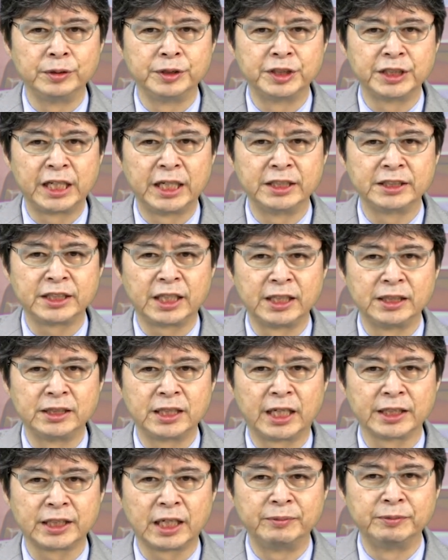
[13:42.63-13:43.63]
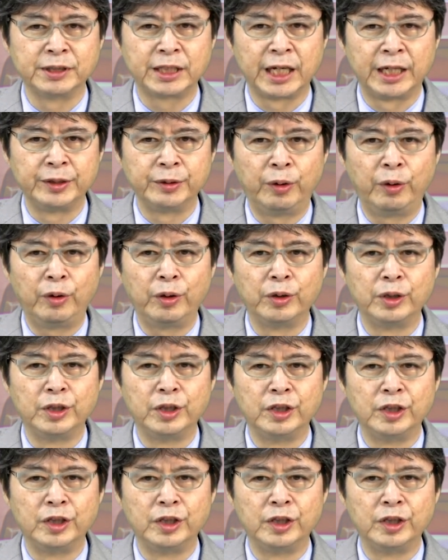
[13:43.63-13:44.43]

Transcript: 受験される方向けの